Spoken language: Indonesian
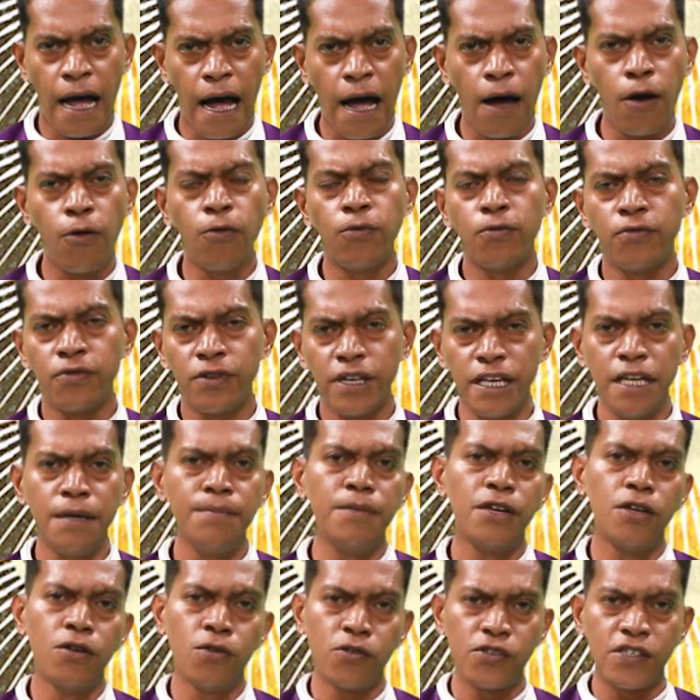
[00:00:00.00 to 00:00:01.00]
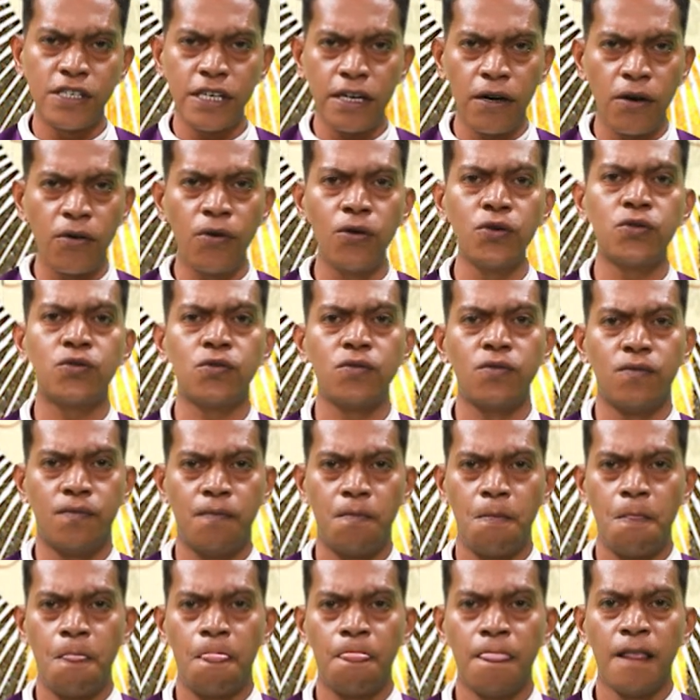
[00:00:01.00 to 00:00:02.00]
hau imi no sira hotu.
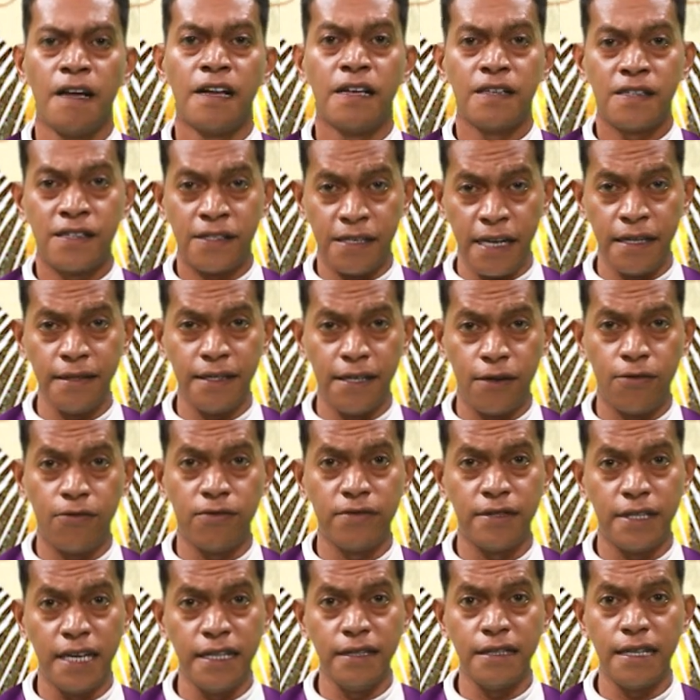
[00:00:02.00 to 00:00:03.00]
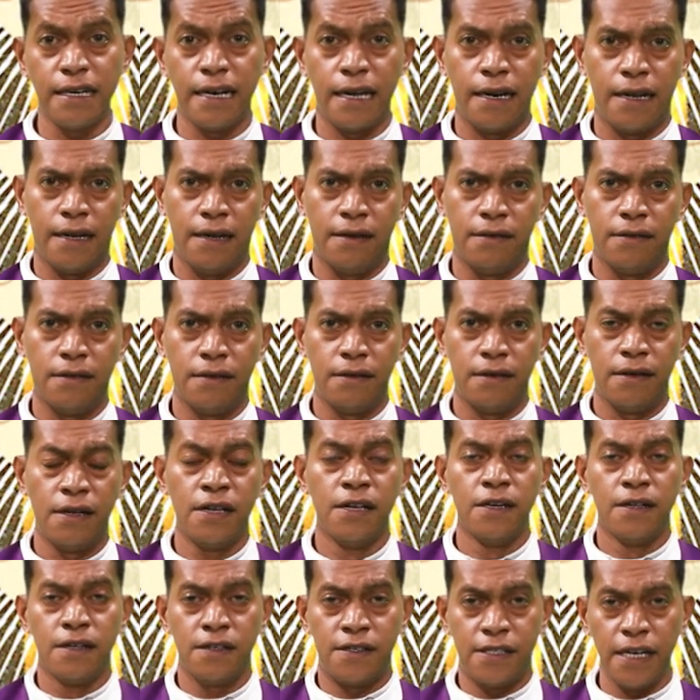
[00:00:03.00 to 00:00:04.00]
Sente contente kala.
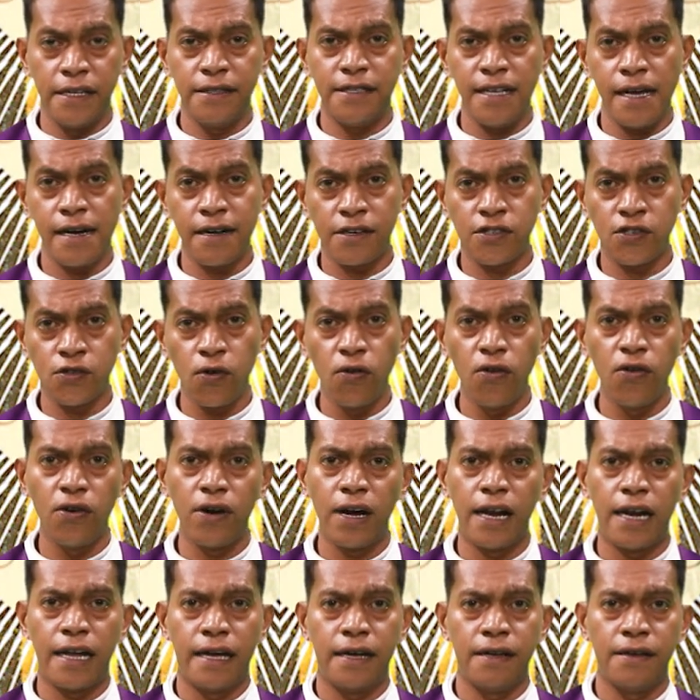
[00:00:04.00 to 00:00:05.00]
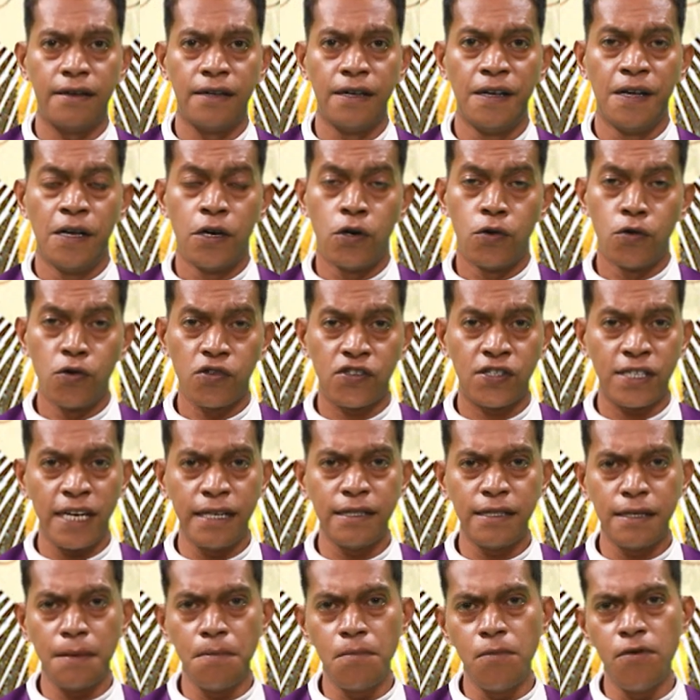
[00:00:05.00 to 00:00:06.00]
Sente hak solo kala. No
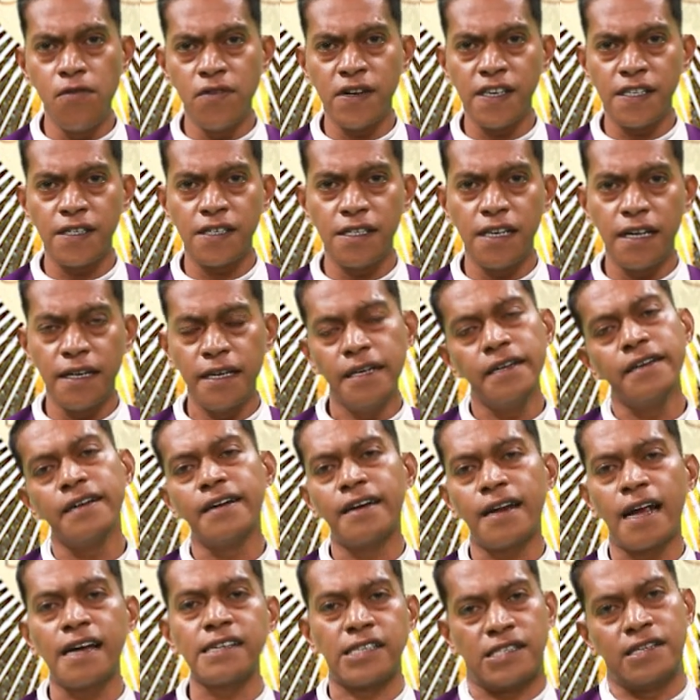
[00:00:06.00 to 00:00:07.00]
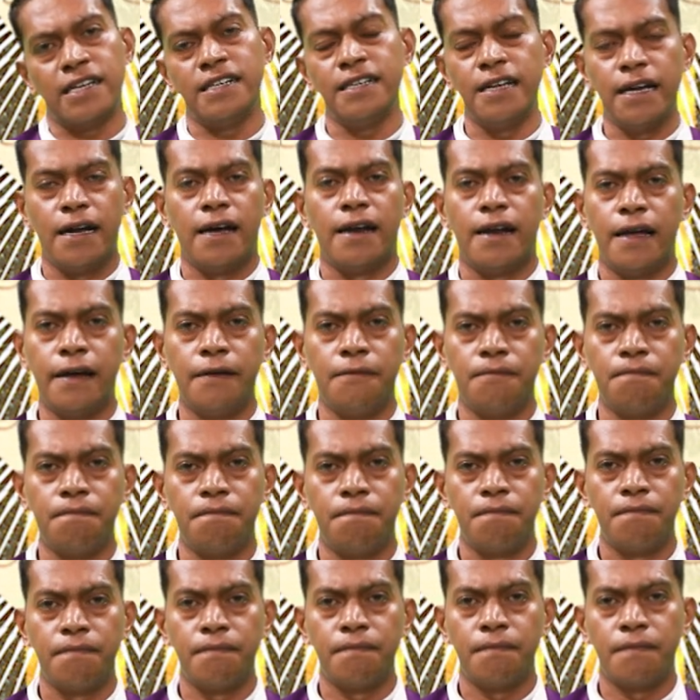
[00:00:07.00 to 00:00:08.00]
sente mori ne grasa ida kala.
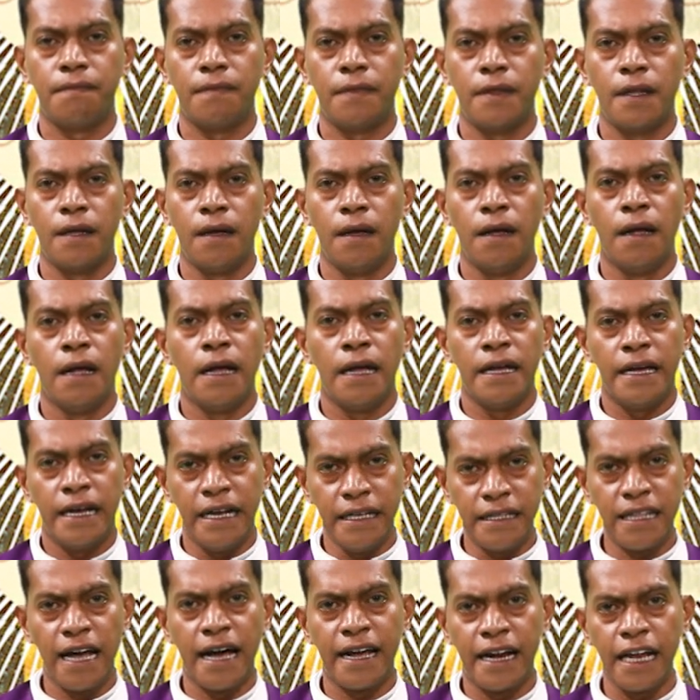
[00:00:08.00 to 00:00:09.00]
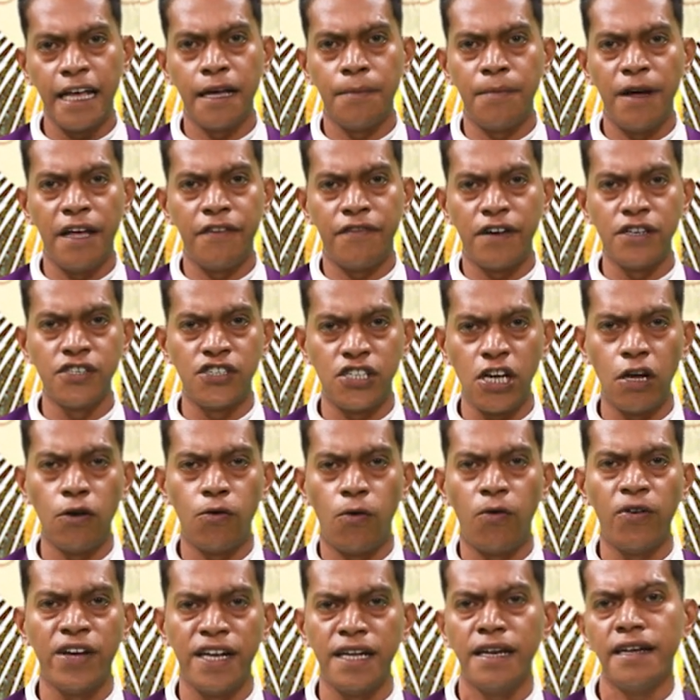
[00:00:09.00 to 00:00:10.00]
Ita ba evangelo
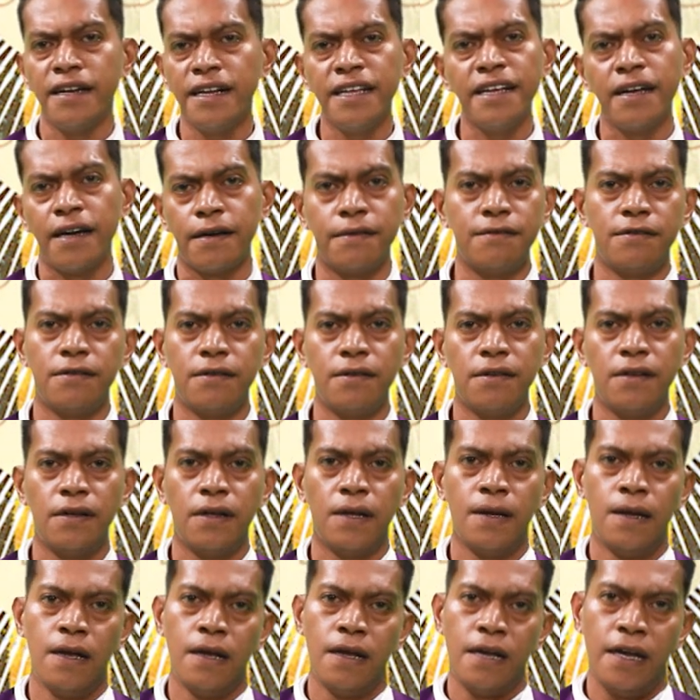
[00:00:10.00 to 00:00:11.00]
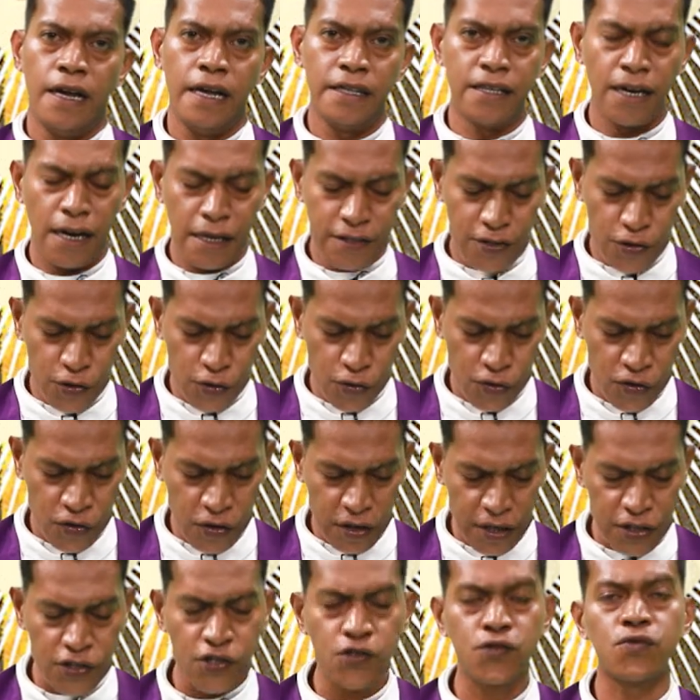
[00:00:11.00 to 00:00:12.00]
o hininian. Ita na Jesus
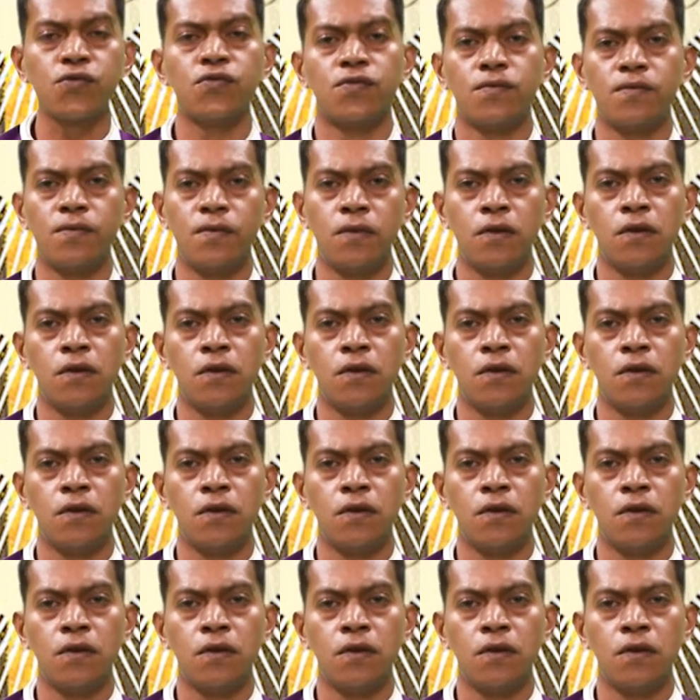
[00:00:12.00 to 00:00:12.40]
Cristo.